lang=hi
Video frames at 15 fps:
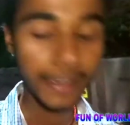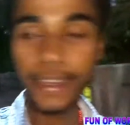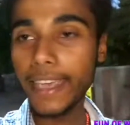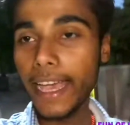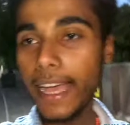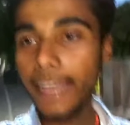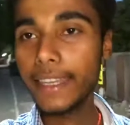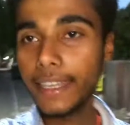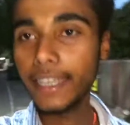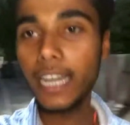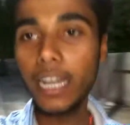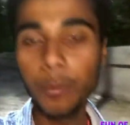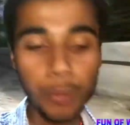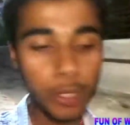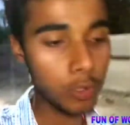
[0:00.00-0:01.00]
क्या है कि
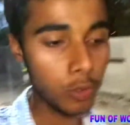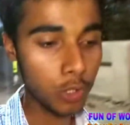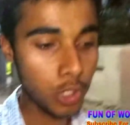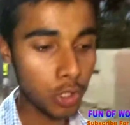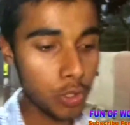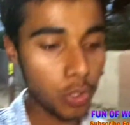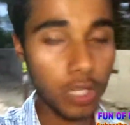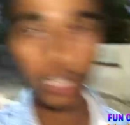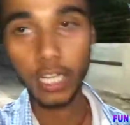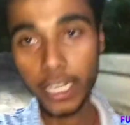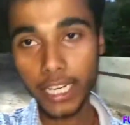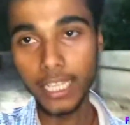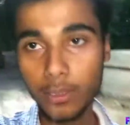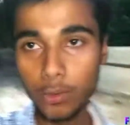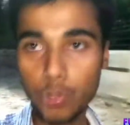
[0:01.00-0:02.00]
यहाँ पर कुछ जो घर
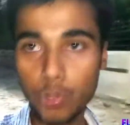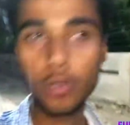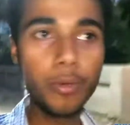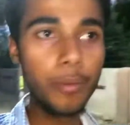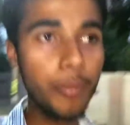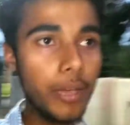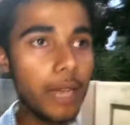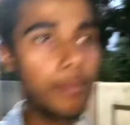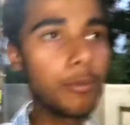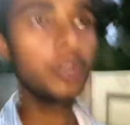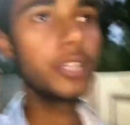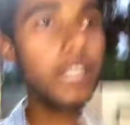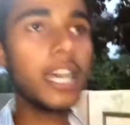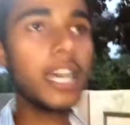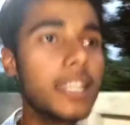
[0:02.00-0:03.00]
है उसको भी मैं आपको
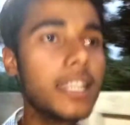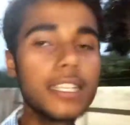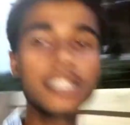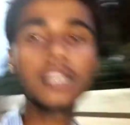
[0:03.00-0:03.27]
दिखा देना